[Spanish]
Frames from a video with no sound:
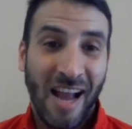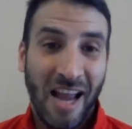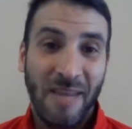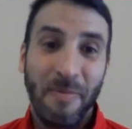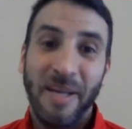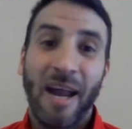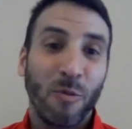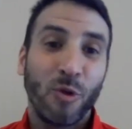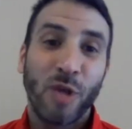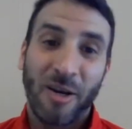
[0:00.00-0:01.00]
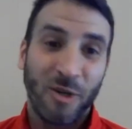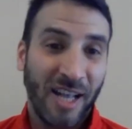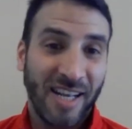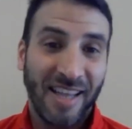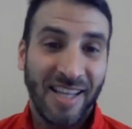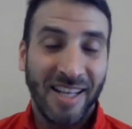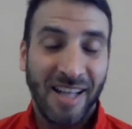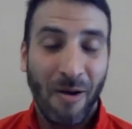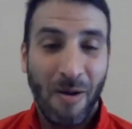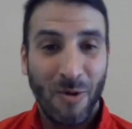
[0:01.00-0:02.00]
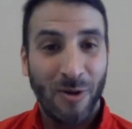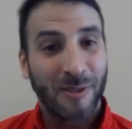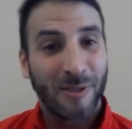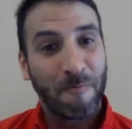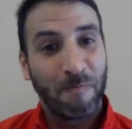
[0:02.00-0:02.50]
a, eliminar muchas cosas que antes estábamos